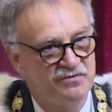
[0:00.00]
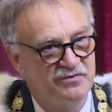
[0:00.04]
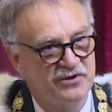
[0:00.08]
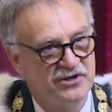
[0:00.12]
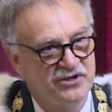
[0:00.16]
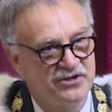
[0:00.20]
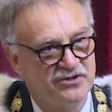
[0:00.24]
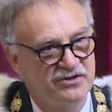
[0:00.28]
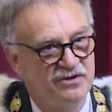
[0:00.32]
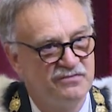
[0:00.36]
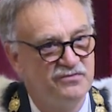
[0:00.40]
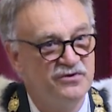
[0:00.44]

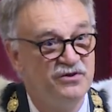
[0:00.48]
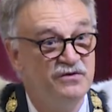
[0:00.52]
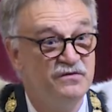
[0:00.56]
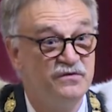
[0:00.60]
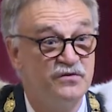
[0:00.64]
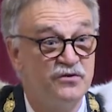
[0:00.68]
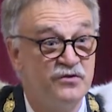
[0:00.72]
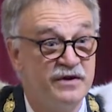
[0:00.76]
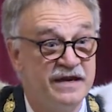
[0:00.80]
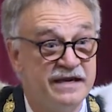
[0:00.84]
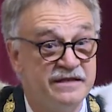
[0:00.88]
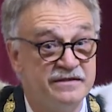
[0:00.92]
persone più
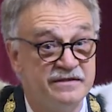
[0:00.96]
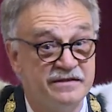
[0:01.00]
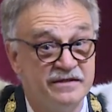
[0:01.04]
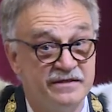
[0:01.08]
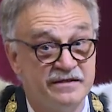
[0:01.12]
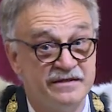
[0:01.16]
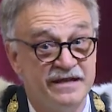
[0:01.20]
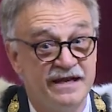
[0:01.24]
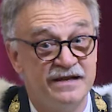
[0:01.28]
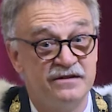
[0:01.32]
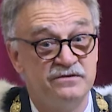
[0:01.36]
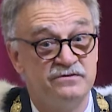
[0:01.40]

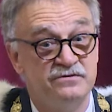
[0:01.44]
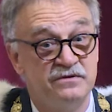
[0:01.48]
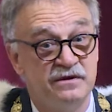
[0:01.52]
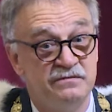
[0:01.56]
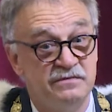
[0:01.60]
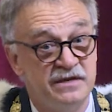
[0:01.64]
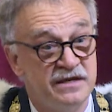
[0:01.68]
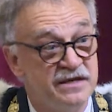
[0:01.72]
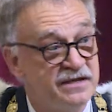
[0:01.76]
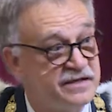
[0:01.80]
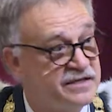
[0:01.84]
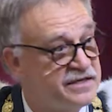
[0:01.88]
influenti del
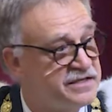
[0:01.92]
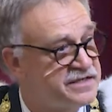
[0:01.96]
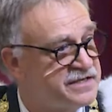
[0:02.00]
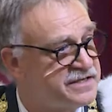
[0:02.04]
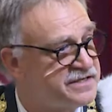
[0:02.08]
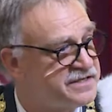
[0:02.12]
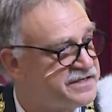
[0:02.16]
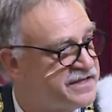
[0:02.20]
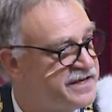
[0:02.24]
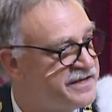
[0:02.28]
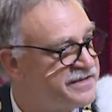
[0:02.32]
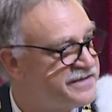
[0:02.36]

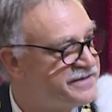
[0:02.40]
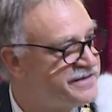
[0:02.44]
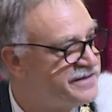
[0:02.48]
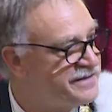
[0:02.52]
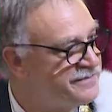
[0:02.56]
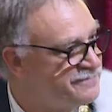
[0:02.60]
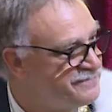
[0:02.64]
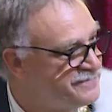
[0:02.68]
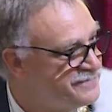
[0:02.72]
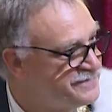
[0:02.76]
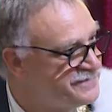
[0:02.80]
2017.